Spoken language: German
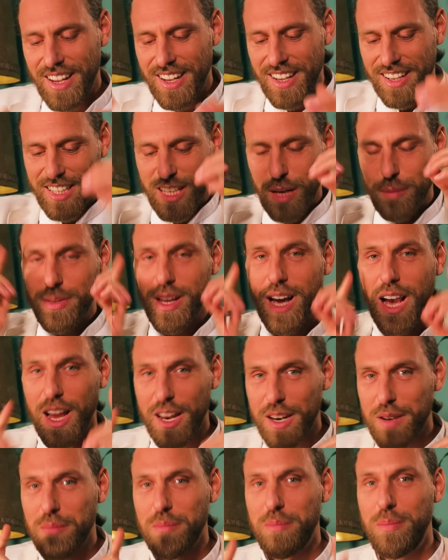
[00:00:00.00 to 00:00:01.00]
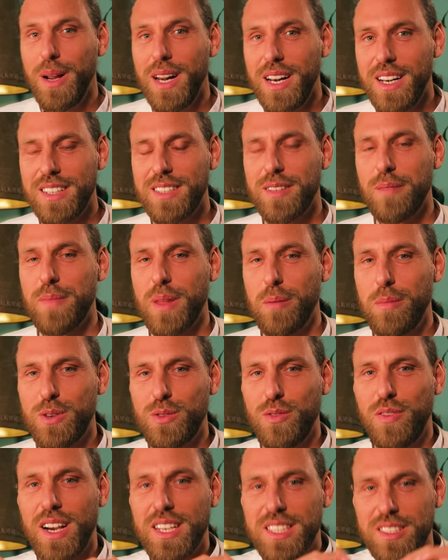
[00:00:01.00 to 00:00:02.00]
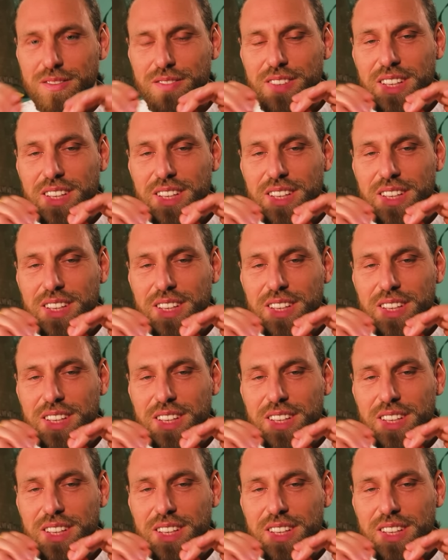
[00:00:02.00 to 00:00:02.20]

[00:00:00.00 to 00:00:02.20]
Ich gebe dir ein Bild, damit du weißt,